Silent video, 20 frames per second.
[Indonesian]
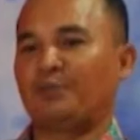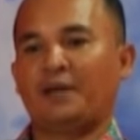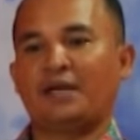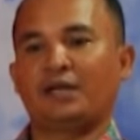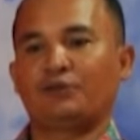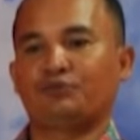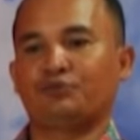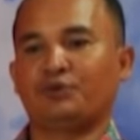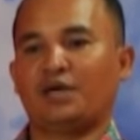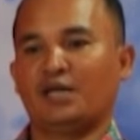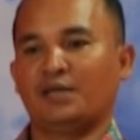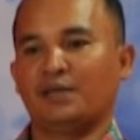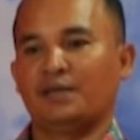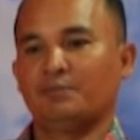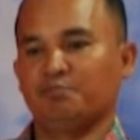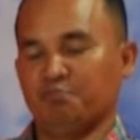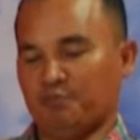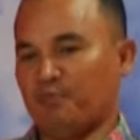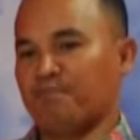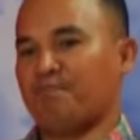kepada Tuhan,
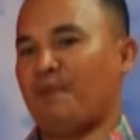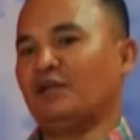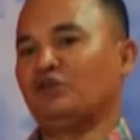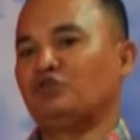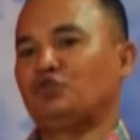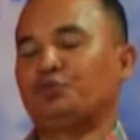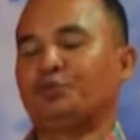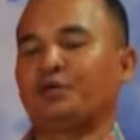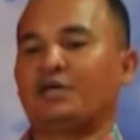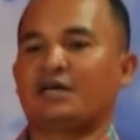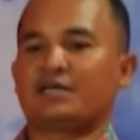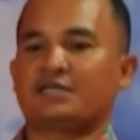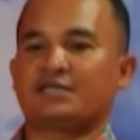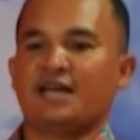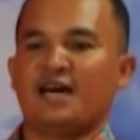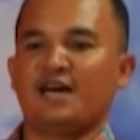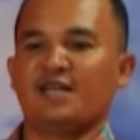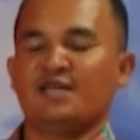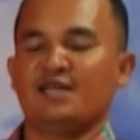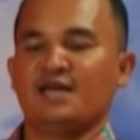membantu
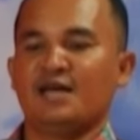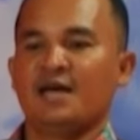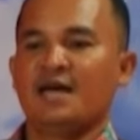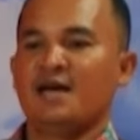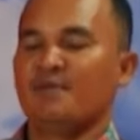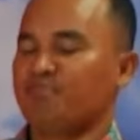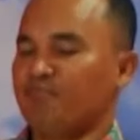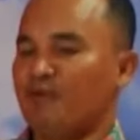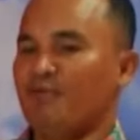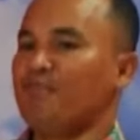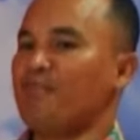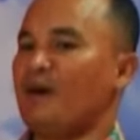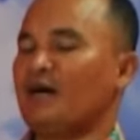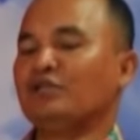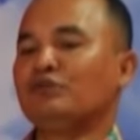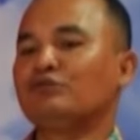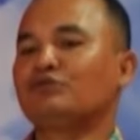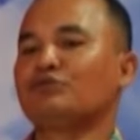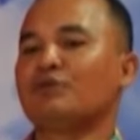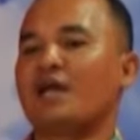bekerja
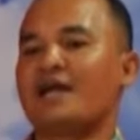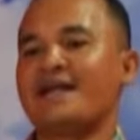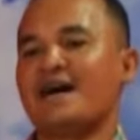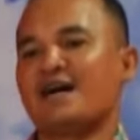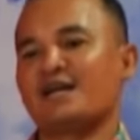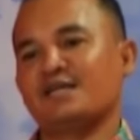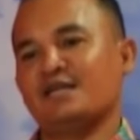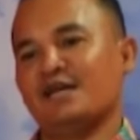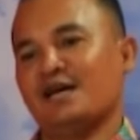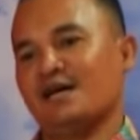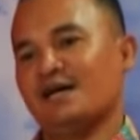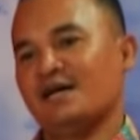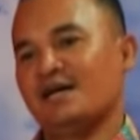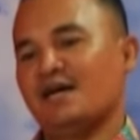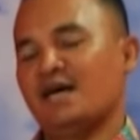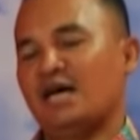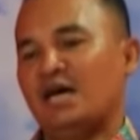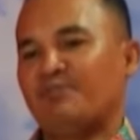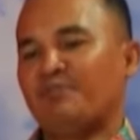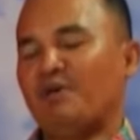membantu ladangnya,
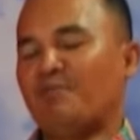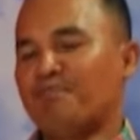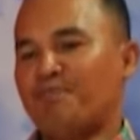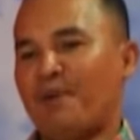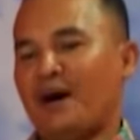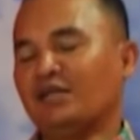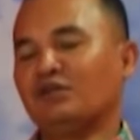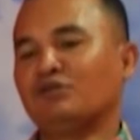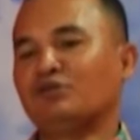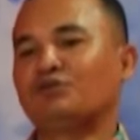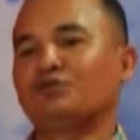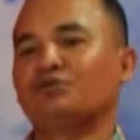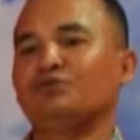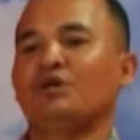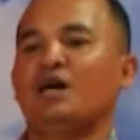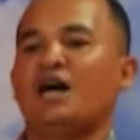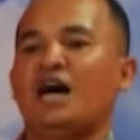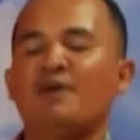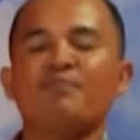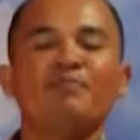membantu
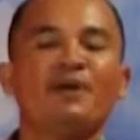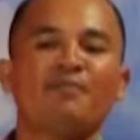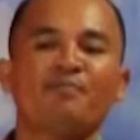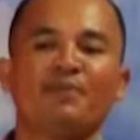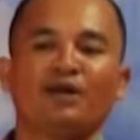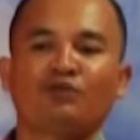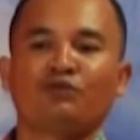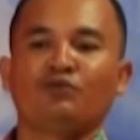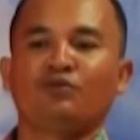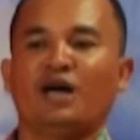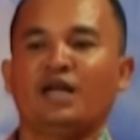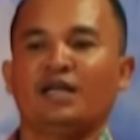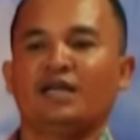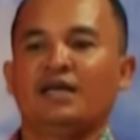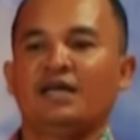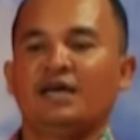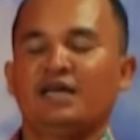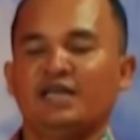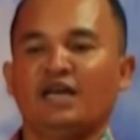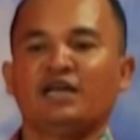hamba-hamba Tuhan
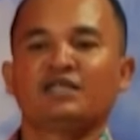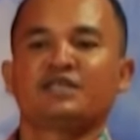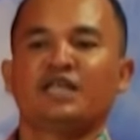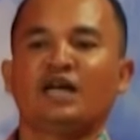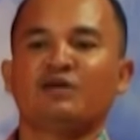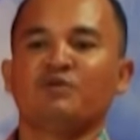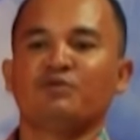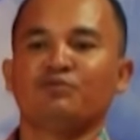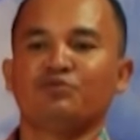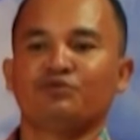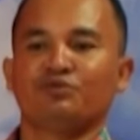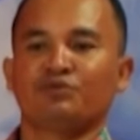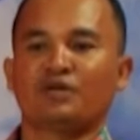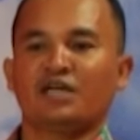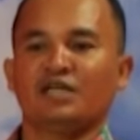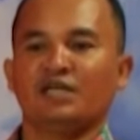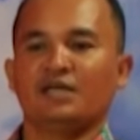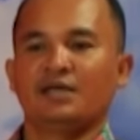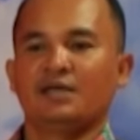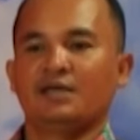yang sedang berjuang.
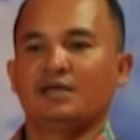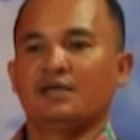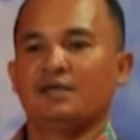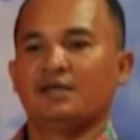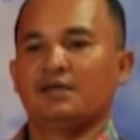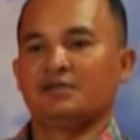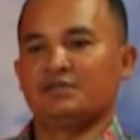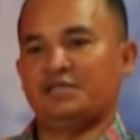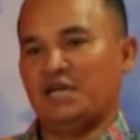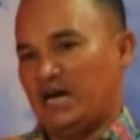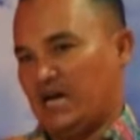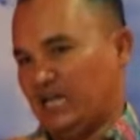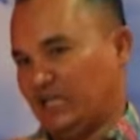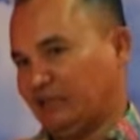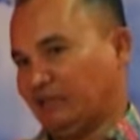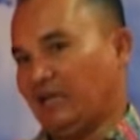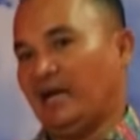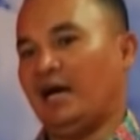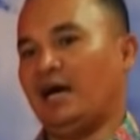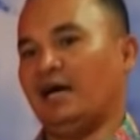Jangan
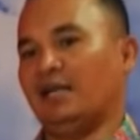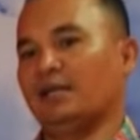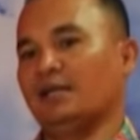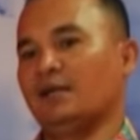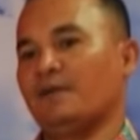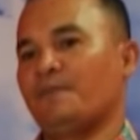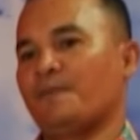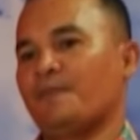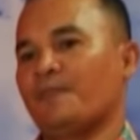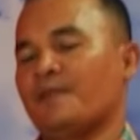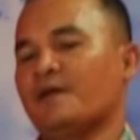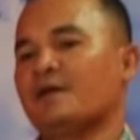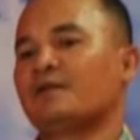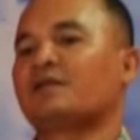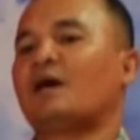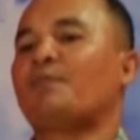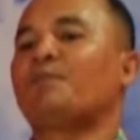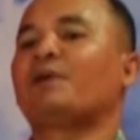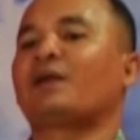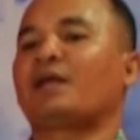tahan,
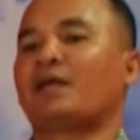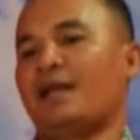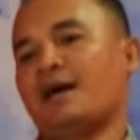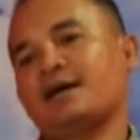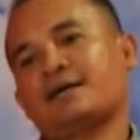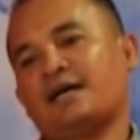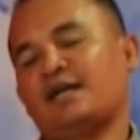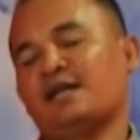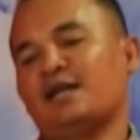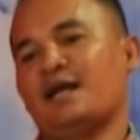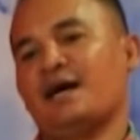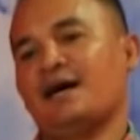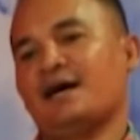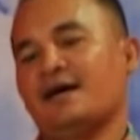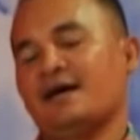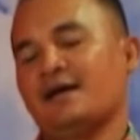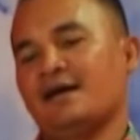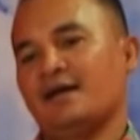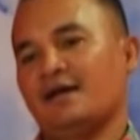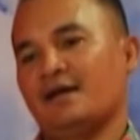tapi relakan.
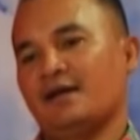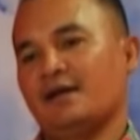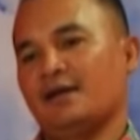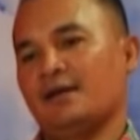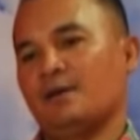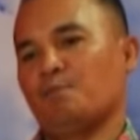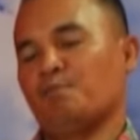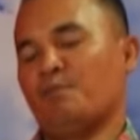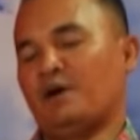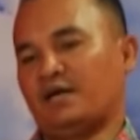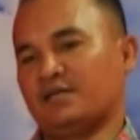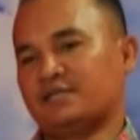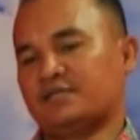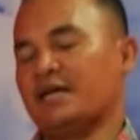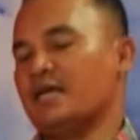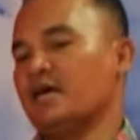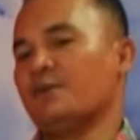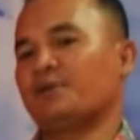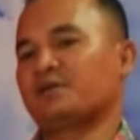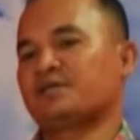Maka
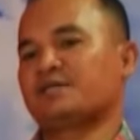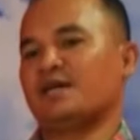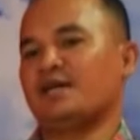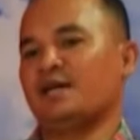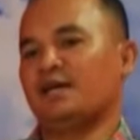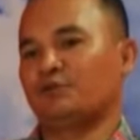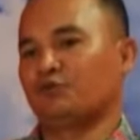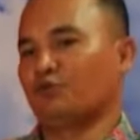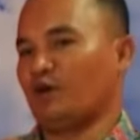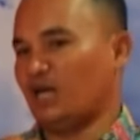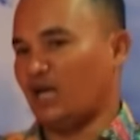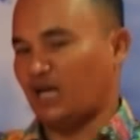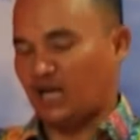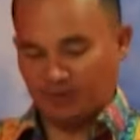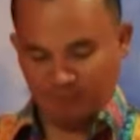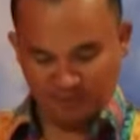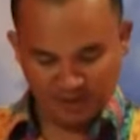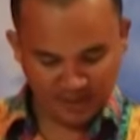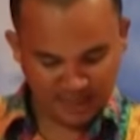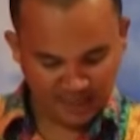saya percaya Tuhan
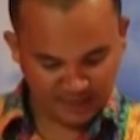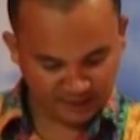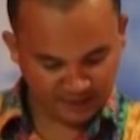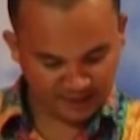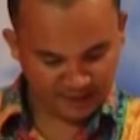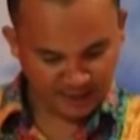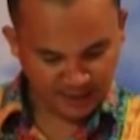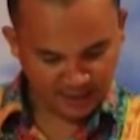akan memberkati.